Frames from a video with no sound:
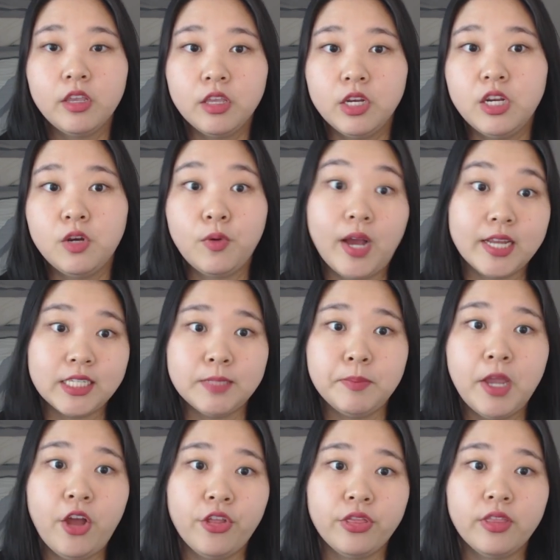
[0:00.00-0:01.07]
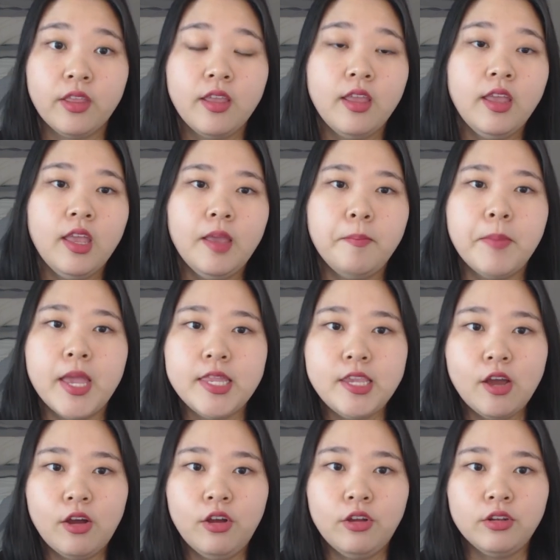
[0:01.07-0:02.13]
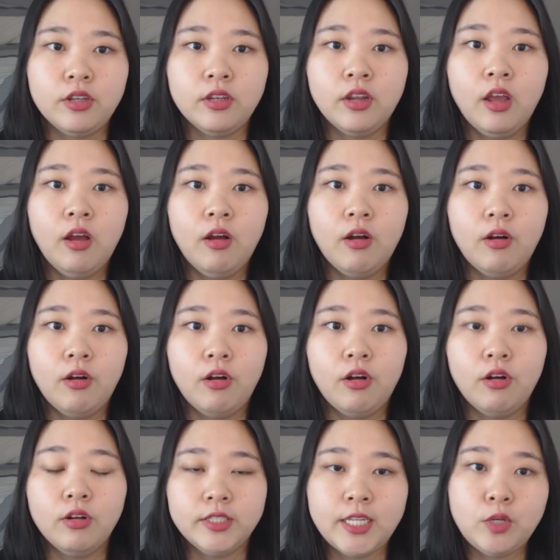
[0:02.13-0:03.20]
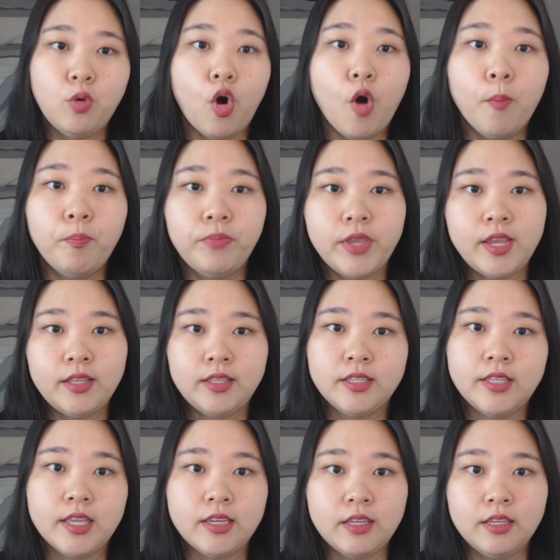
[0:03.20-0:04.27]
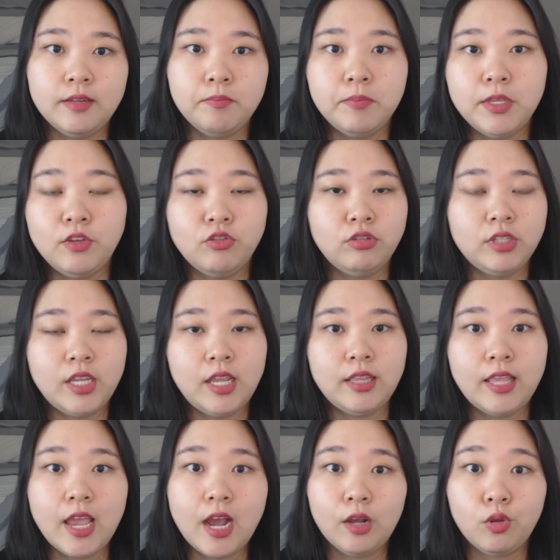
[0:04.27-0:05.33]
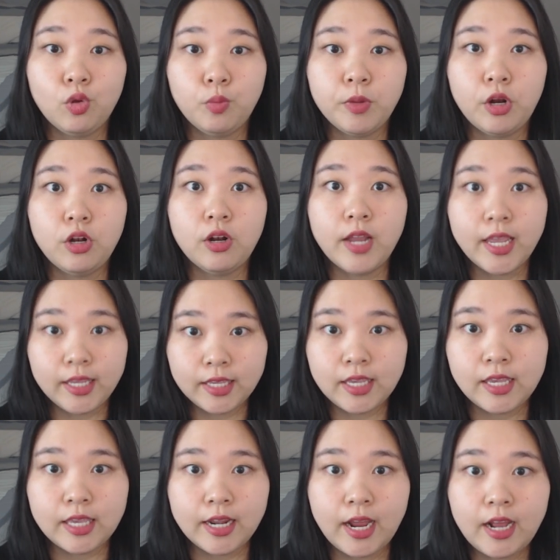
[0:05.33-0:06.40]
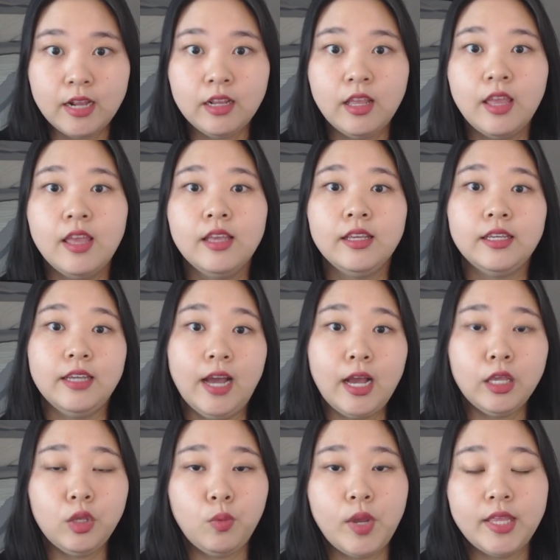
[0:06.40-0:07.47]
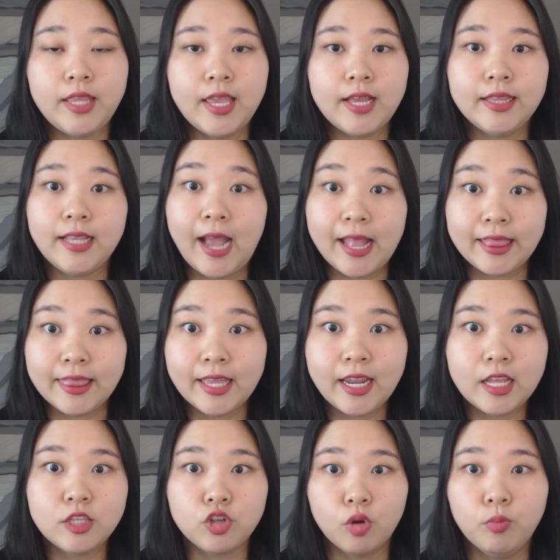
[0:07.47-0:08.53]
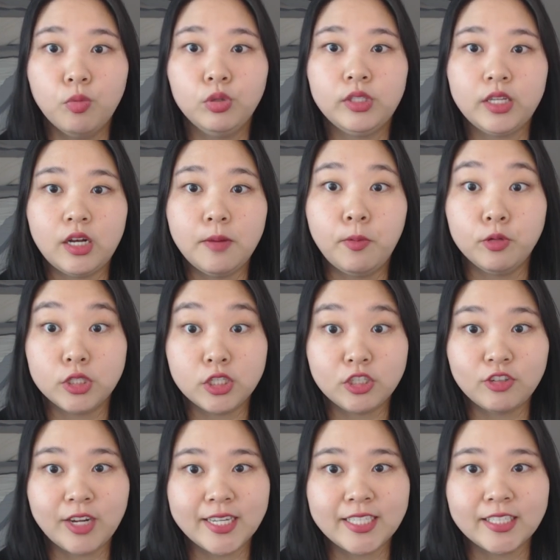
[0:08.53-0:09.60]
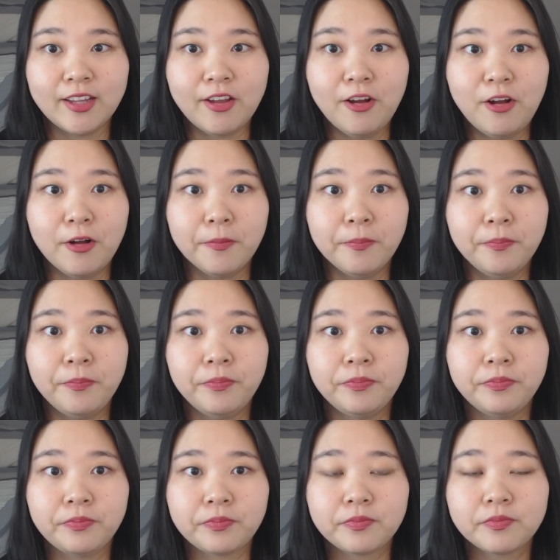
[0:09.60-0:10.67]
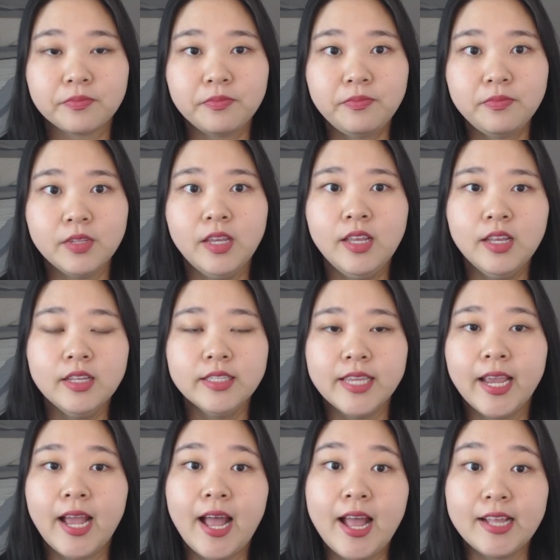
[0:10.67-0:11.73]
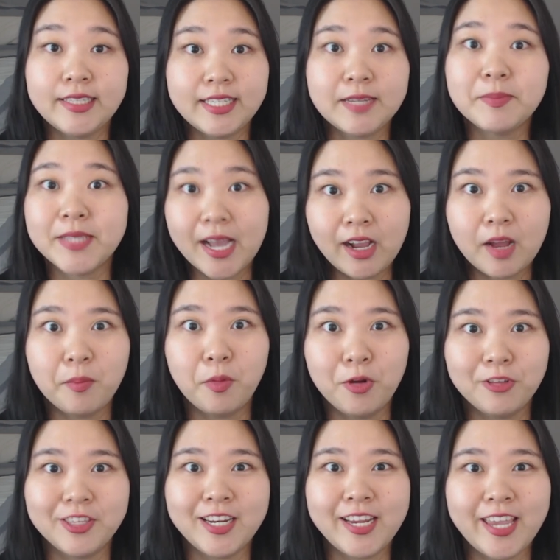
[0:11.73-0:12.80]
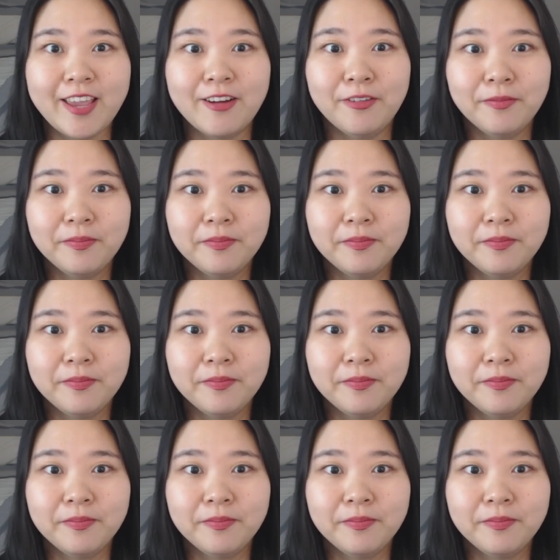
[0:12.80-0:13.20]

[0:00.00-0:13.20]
1위로 가시면 매년 어, 새로 업데이트되는 미국 내 대학교별 랭킹이랑 그 학교에 대한 간단한 정보들을 보실 수가 있어요. 제가 지금 잠깐 보여드릴게요.